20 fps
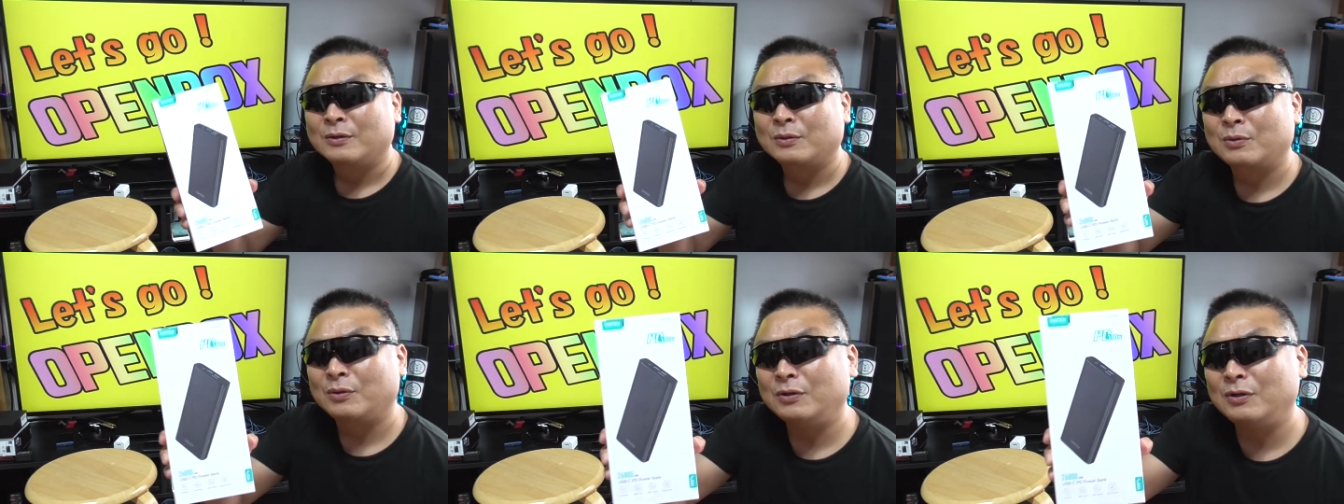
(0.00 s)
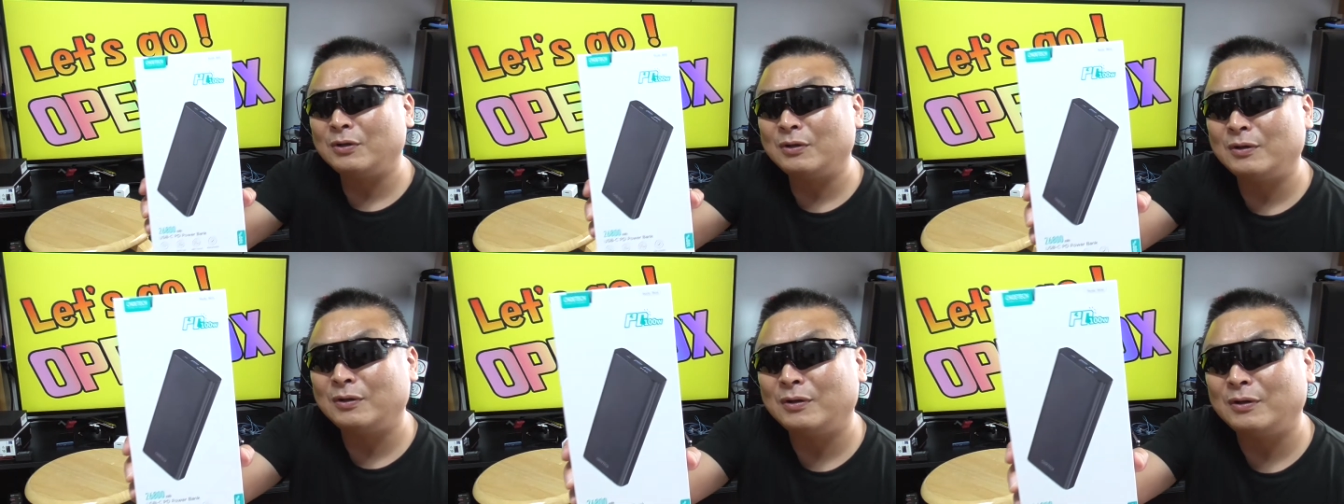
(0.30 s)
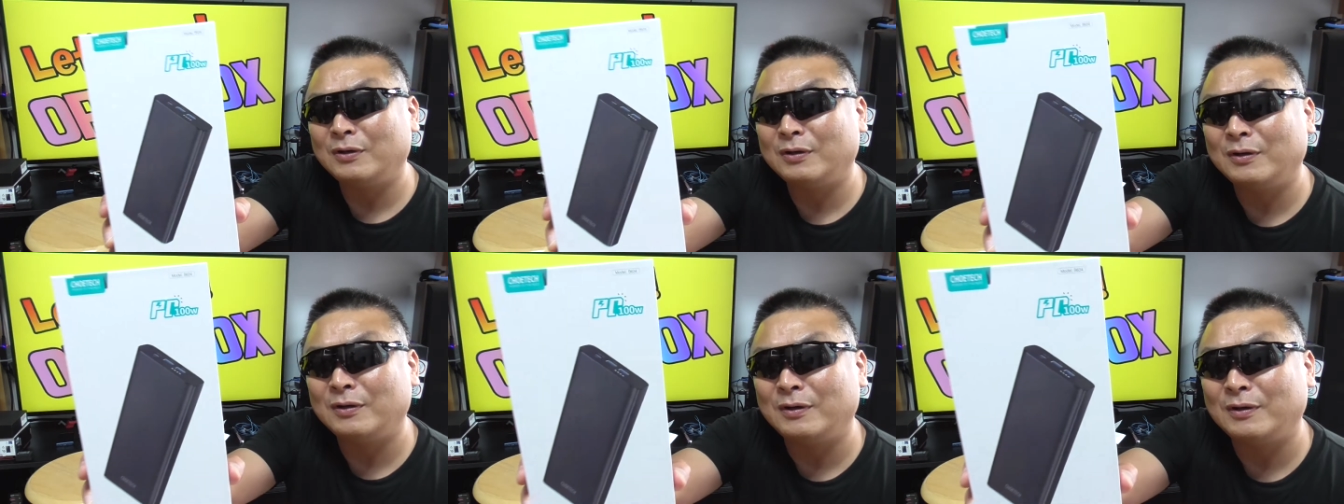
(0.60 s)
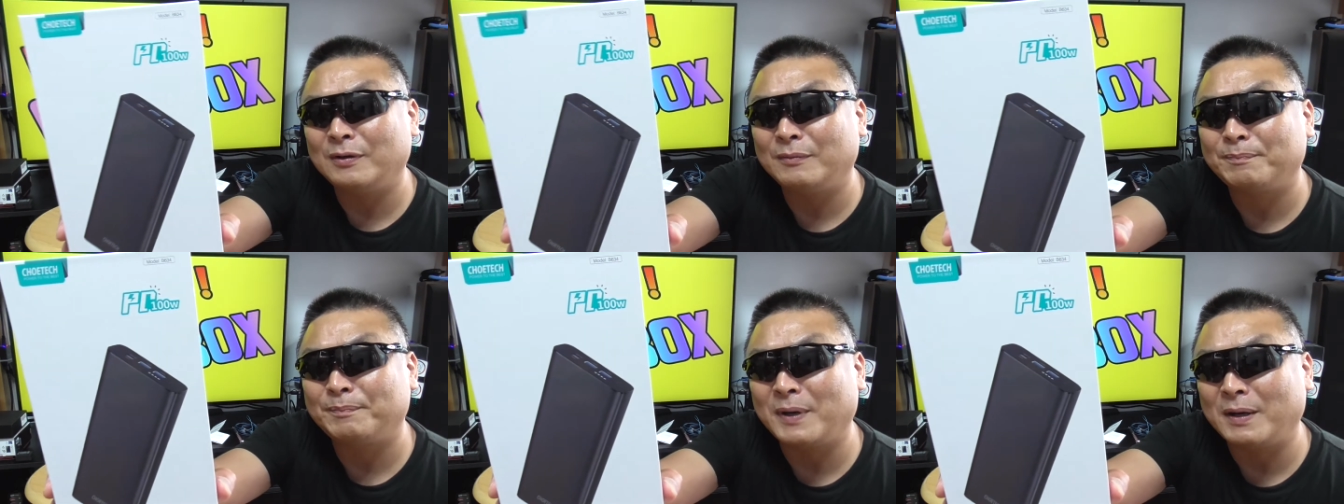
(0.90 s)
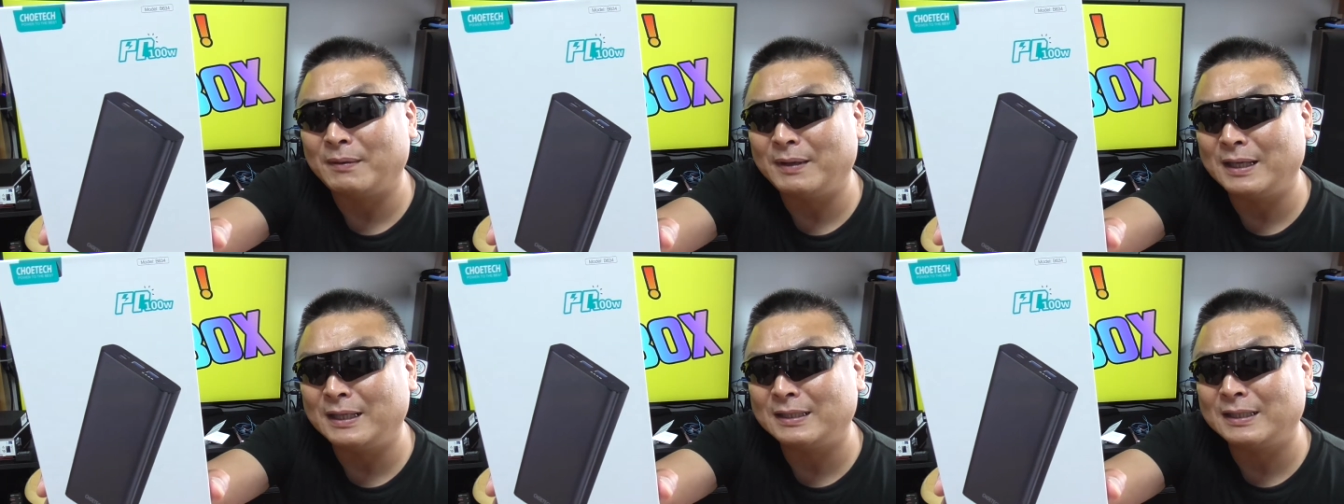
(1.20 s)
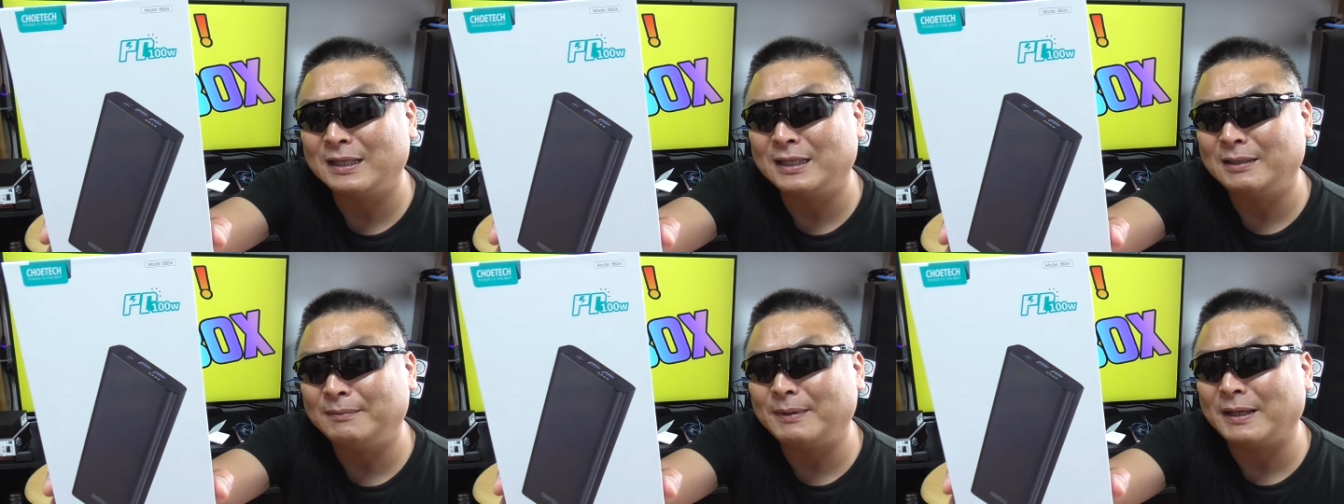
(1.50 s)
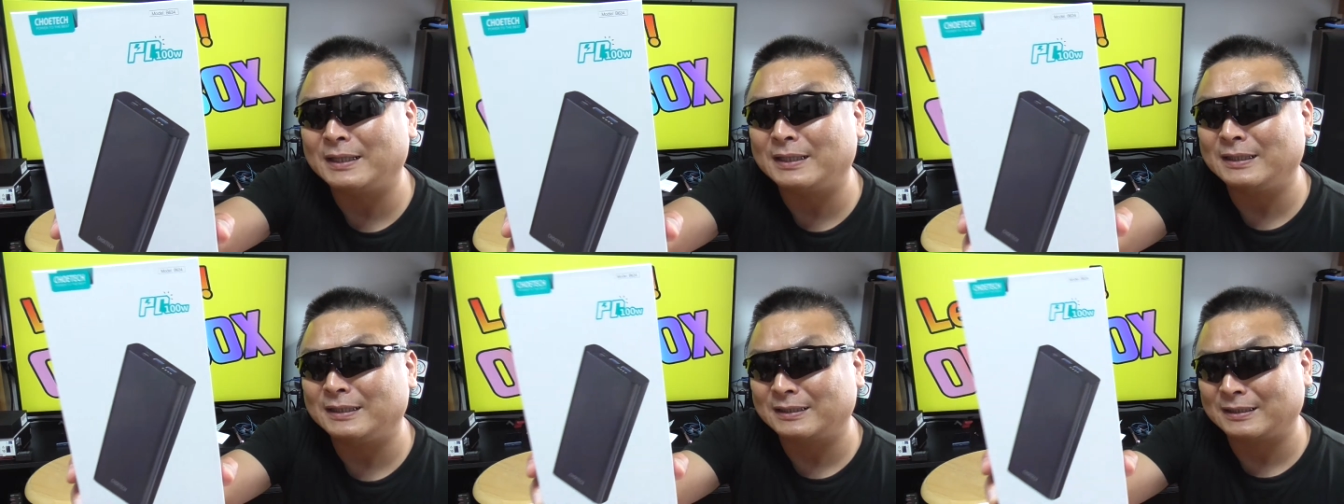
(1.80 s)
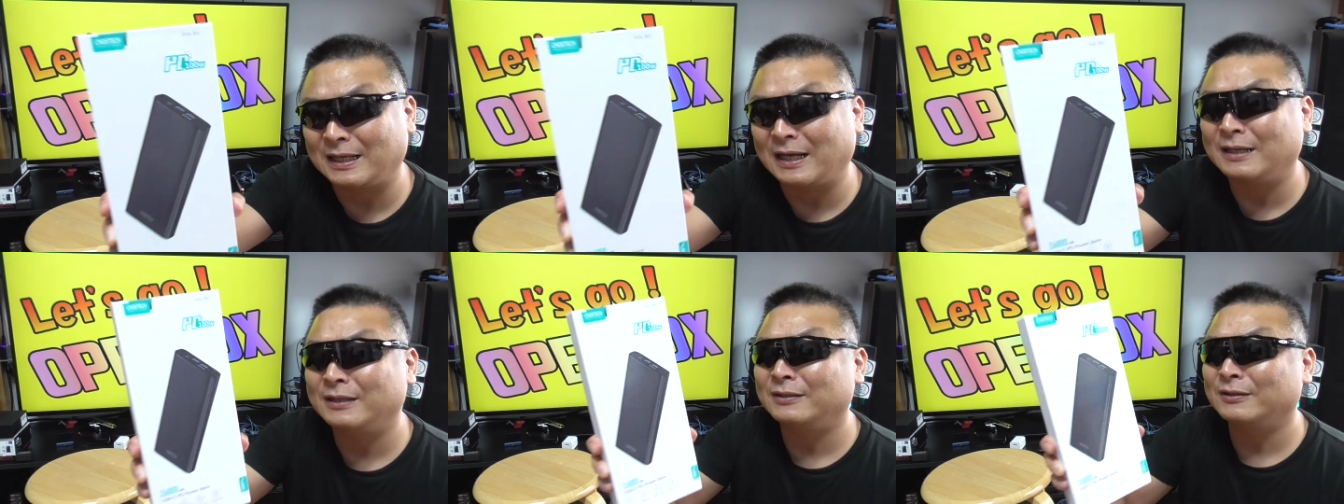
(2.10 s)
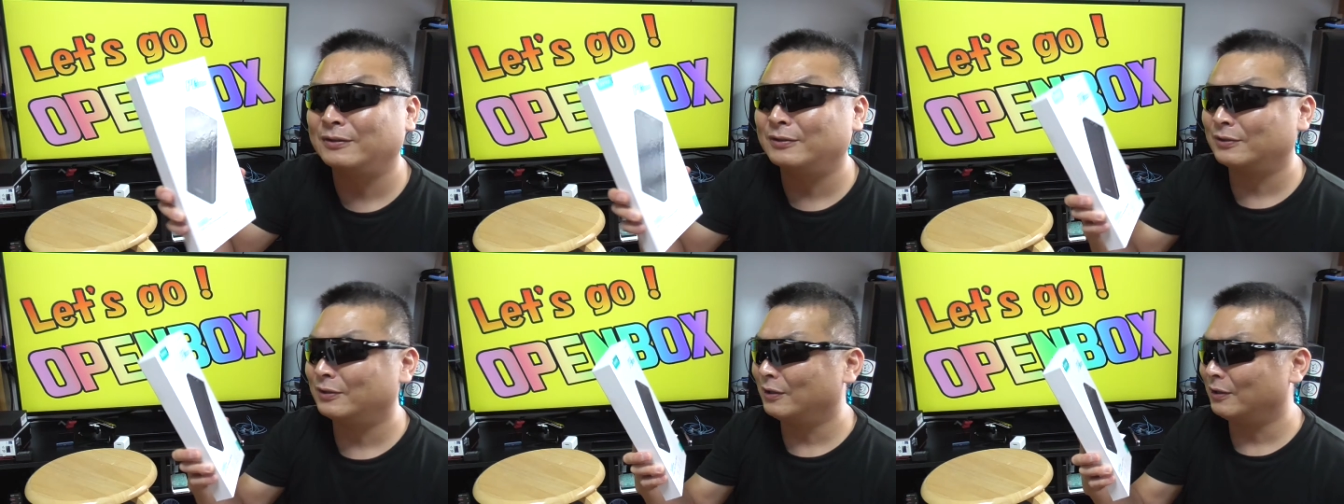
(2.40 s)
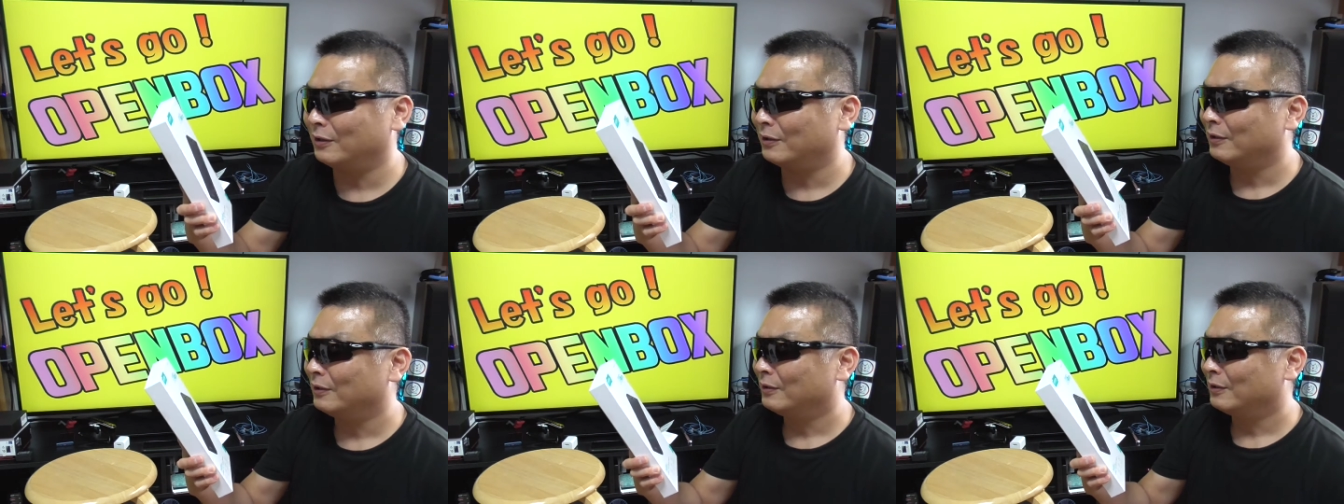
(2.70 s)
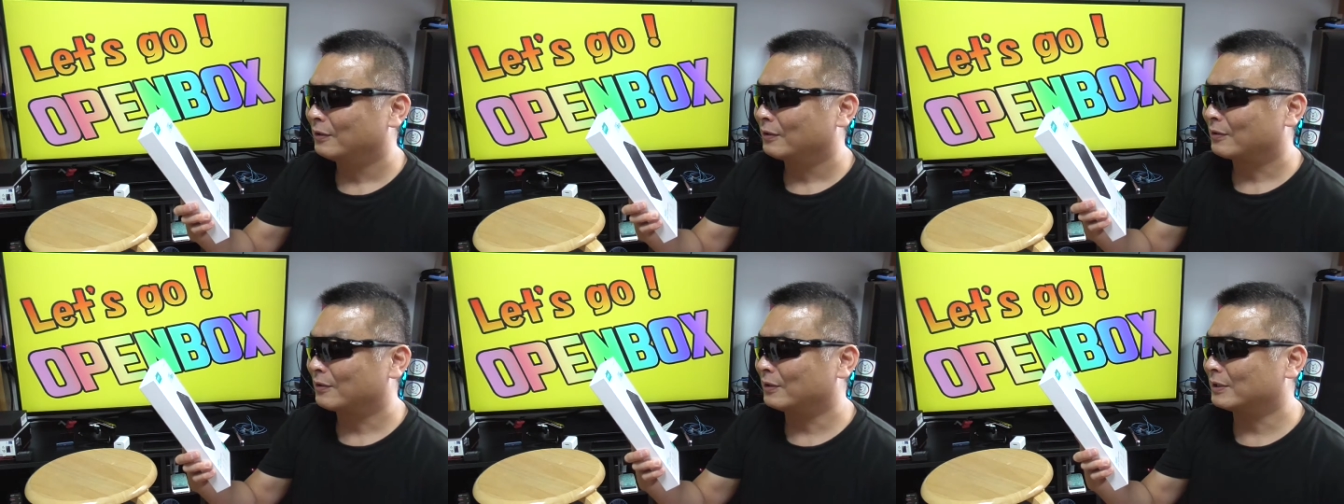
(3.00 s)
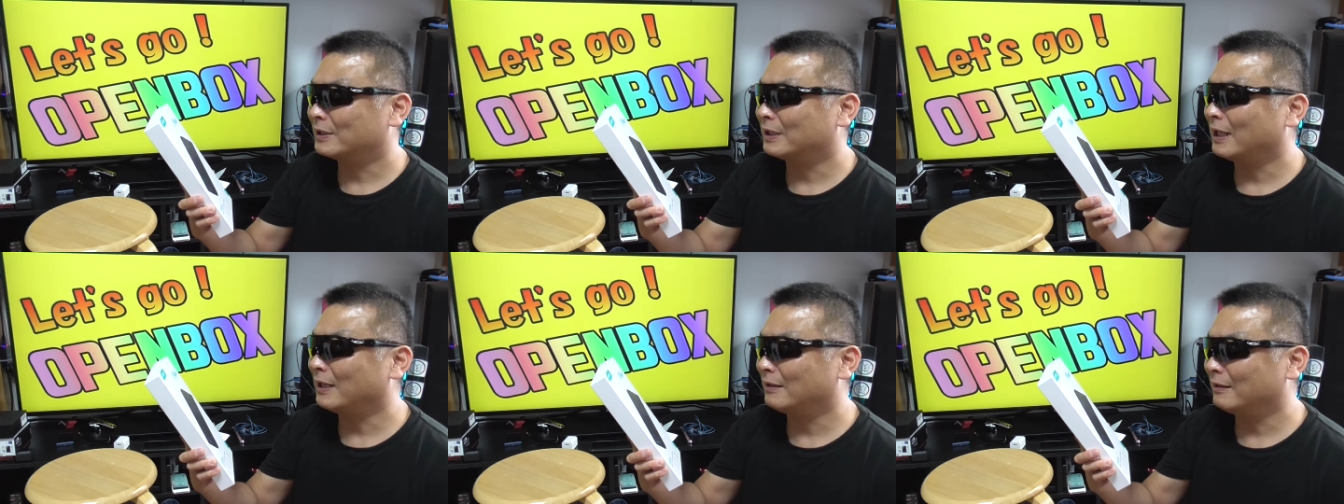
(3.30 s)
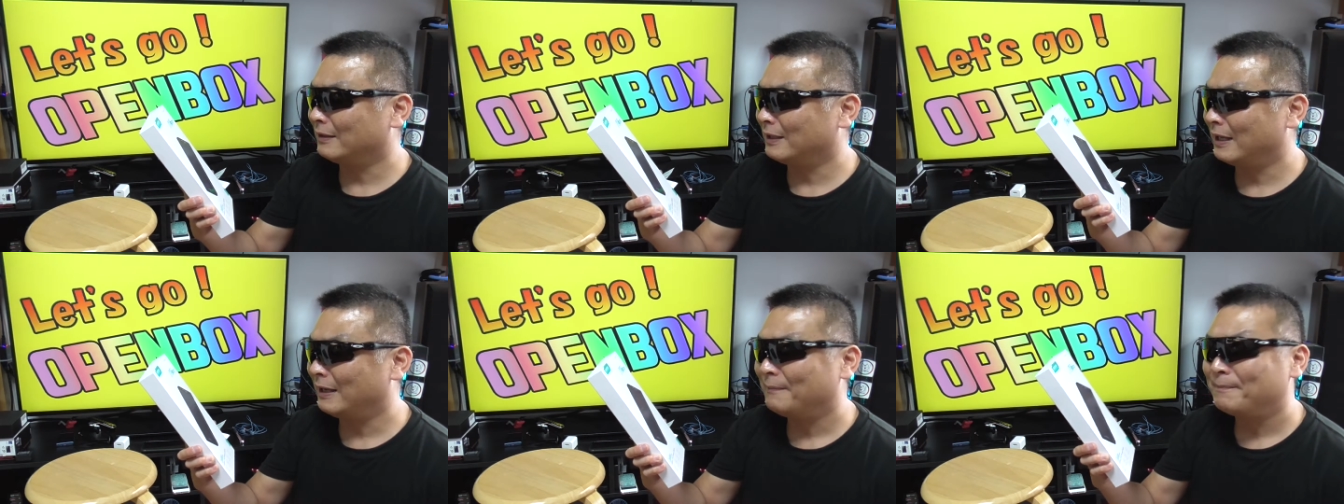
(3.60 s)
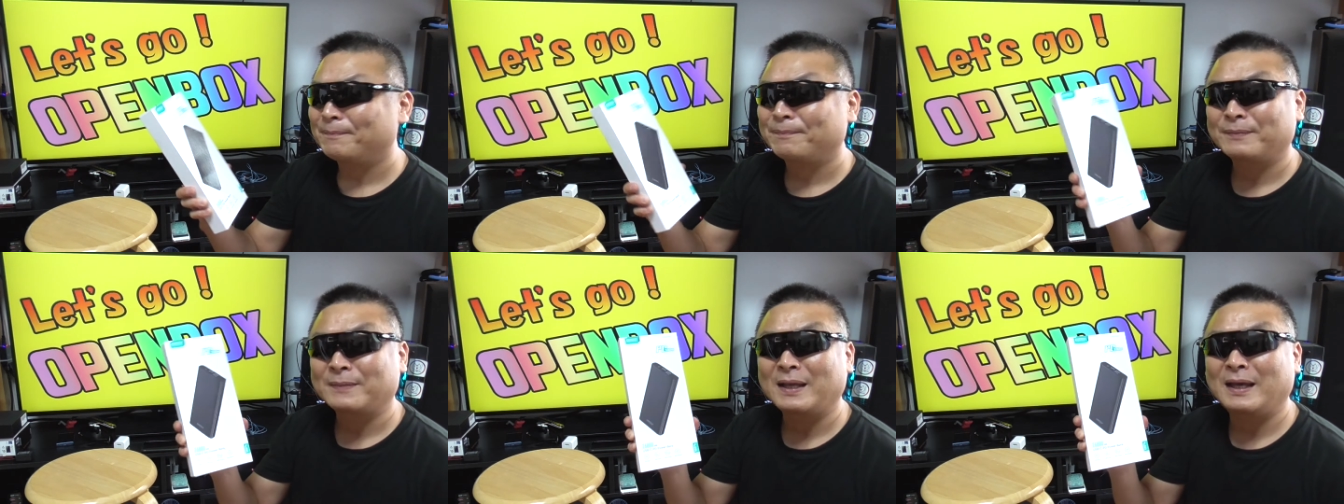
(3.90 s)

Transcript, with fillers: このパワーデリバリー対応のこちらのね、